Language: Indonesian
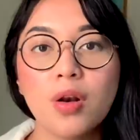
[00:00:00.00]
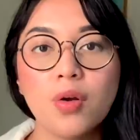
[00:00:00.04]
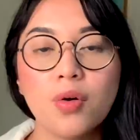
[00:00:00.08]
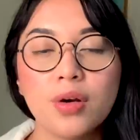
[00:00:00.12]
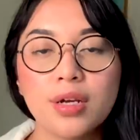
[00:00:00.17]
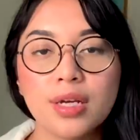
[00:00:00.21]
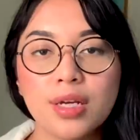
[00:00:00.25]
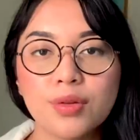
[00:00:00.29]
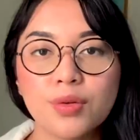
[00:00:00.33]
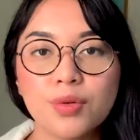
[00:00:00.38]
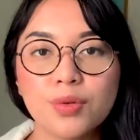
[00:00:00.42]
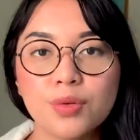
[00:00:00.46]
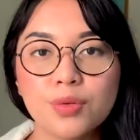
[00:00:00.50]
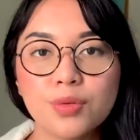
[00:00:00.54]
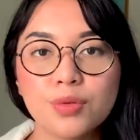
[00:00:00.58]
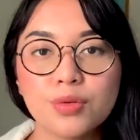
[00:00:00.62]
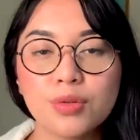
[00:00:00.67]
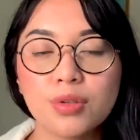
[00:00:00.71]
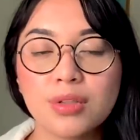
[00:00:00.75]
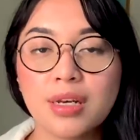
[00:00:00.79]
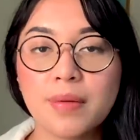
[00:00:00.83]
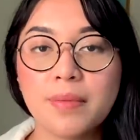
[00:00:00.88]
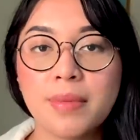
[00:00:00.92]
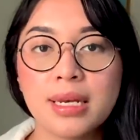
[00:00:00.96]
lo gitu
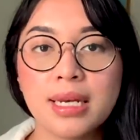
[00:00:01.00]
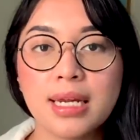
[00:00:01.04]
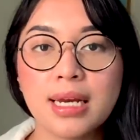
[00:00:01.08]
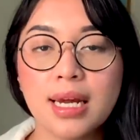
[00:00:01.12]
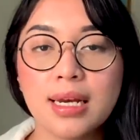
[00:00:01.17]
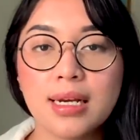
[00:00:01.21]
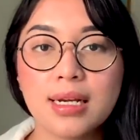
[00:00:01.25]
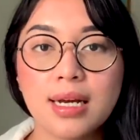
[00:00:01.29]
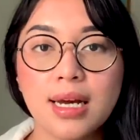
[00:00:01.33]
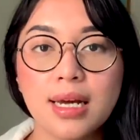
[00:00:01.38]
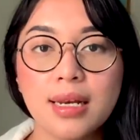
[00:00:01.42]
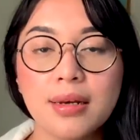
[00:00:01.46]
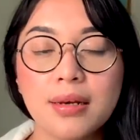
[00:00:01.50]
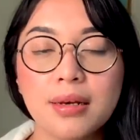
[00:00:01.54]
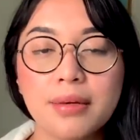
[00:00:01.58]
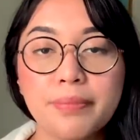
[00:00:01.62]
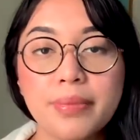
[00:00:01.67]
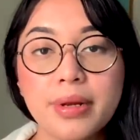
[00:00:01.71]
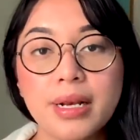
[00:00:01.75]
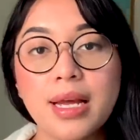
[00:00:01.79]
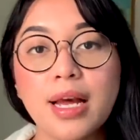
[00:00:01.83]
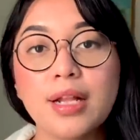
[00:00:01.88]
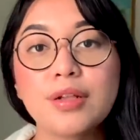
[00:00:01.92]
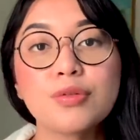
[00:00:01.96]
untuk dibandingkan
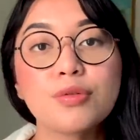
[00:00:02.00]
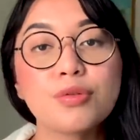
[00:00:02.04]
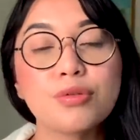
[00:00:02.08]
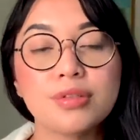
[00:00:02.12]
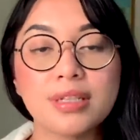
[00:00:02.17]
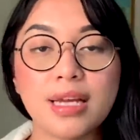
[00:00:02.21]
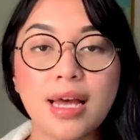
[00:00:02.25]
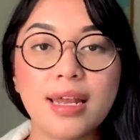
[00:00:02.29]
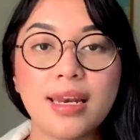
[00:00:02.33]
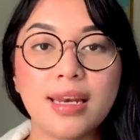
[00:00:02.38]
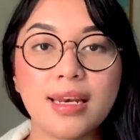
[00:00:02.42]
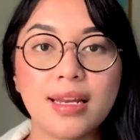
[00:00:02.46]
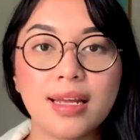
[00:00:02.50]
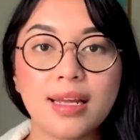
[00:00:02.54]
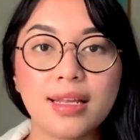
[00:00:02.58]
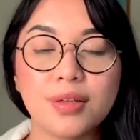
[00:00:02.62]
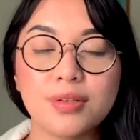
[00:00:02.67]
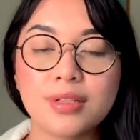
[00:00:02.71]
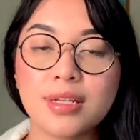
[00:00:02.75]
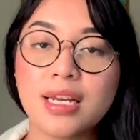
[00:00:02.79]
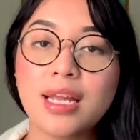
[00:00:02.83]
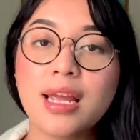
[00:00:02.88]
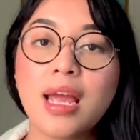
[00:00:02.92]
dengan pilihan jurusan gitu.